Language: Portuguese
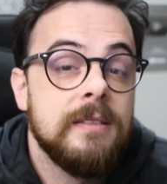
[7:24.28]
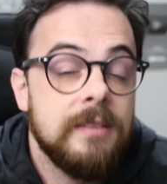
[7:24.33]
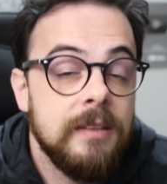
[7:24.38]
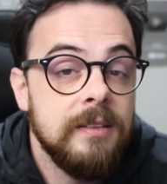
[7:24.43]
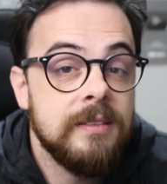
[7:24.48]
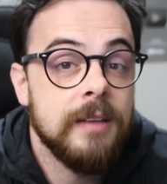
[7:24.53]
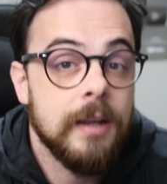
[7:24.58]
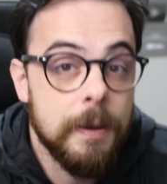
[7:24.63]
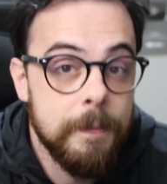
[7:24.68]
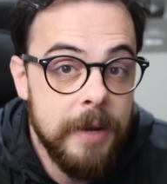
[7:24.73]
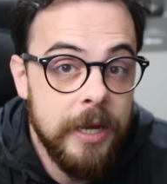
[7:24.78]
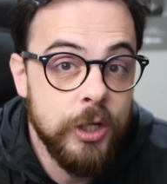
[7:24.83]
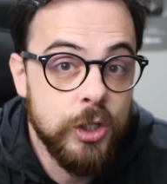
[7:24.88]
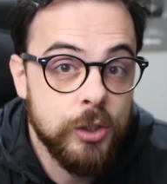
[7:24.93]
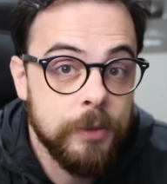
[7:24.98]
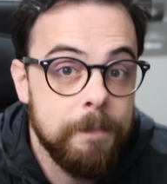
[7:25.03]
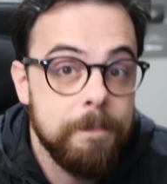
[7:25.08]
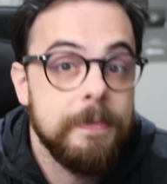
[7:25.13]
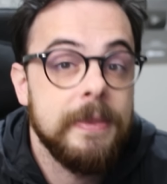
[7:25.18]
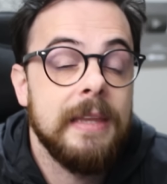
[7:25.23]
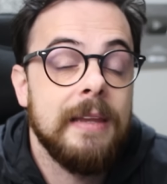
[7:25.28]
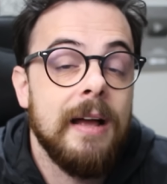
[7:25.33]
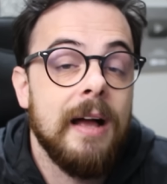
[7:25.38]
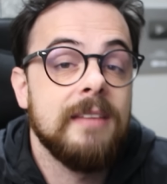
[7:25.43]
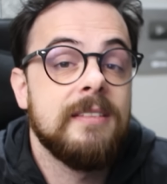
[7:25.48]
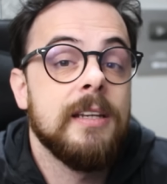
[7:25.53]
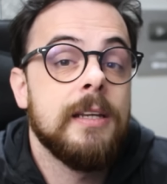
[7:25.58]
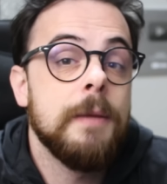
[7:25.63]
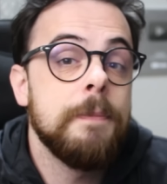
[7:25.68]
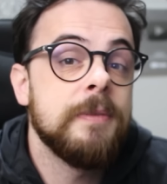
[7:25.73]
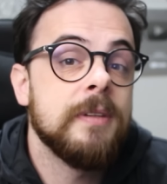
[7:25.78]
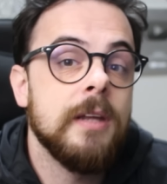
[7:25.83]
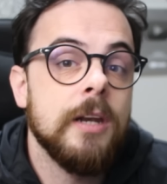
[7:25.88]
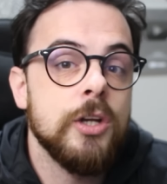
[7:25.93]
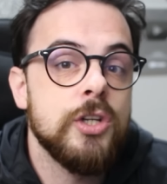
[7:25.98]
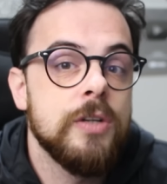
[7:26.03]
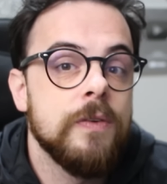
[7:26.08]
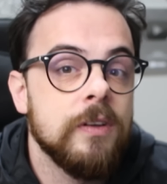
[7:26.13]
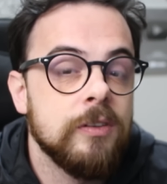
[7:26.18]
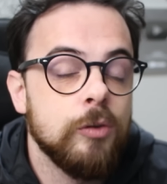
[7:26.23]
Sinceramente, as equipes
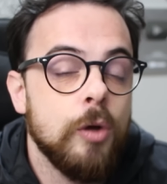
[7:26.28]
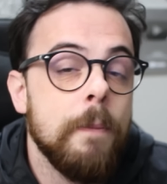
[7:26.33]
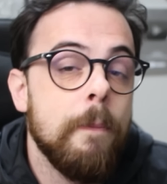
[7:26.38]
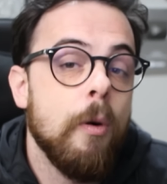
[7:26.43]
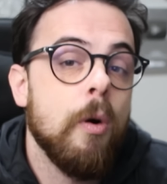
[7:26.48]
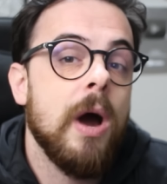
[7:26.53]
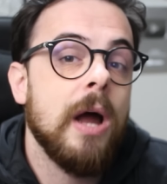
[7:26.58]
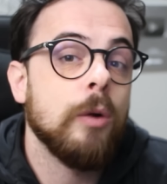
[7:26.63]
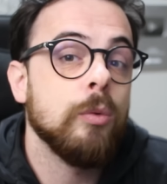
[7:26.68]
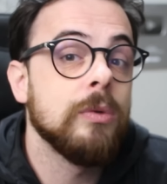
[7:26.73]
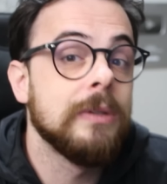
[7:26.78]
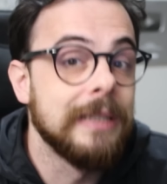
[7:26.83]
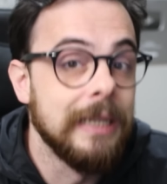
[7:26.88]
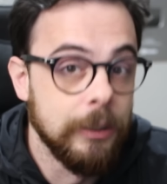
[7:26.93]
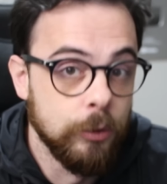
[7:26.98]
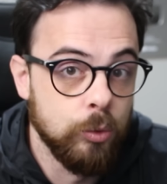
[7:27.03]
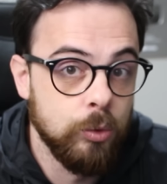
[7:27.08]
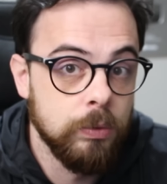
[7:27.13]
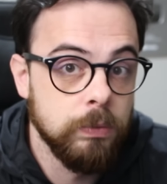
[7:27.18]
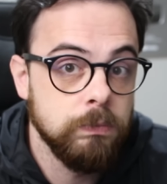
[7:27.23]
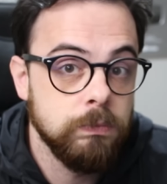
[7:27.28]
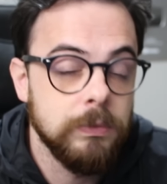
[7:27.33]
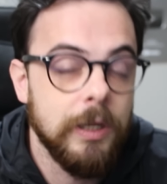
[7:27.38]
criativas não empolgaram tanto.